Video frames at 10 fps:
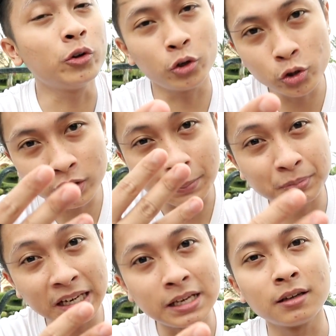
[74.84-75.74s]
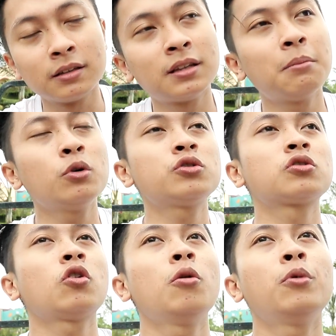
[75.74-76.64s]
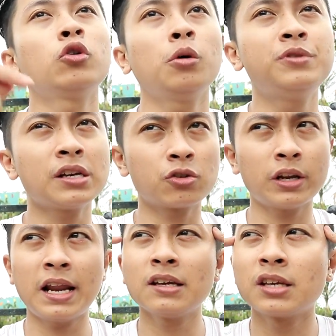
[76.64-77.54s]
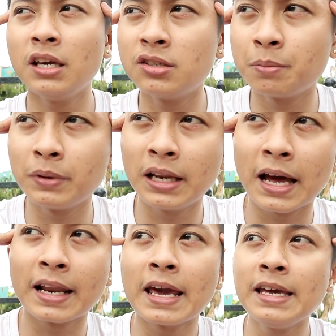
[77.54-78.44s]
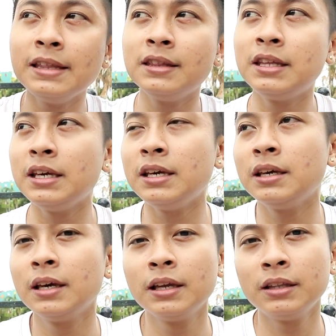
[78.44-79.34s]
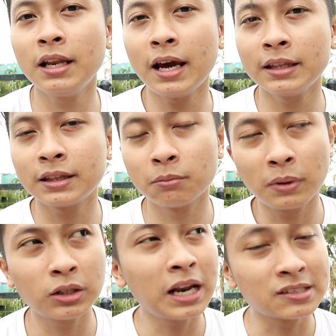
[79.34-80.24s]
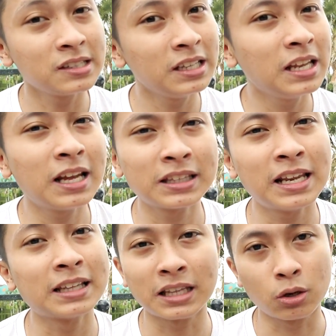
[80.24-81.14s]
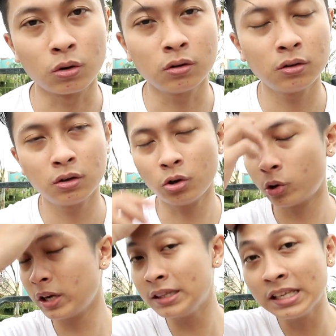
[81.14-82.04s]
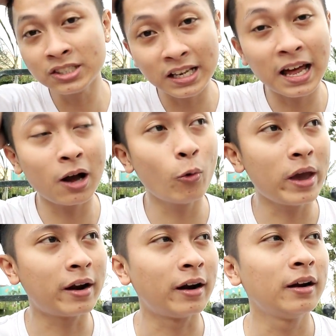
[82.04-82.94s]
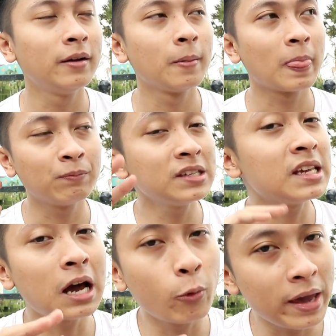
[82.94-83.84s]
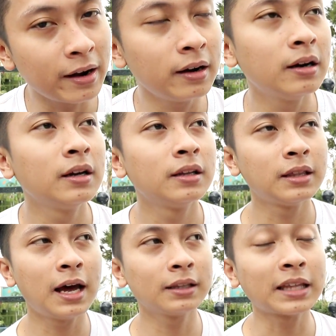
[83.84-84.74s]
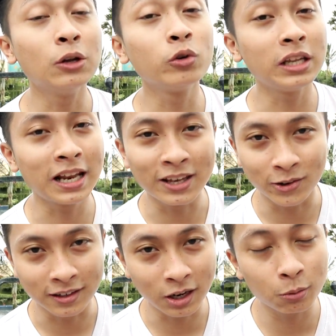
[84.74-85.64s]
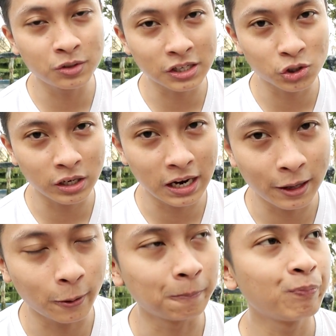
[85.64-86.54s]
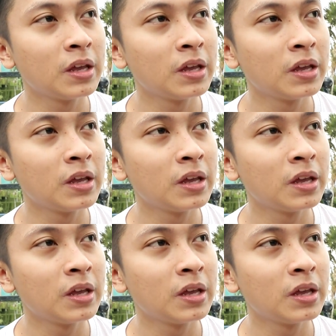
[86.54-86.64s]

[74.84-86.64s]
Yun, yun yung top 3 na most common objection na nasa isip nila na hindi nila madalas hindi nila tinatanong or hindi sila aware. Hindi sila aware na tanong nila yon, na objection nila yon.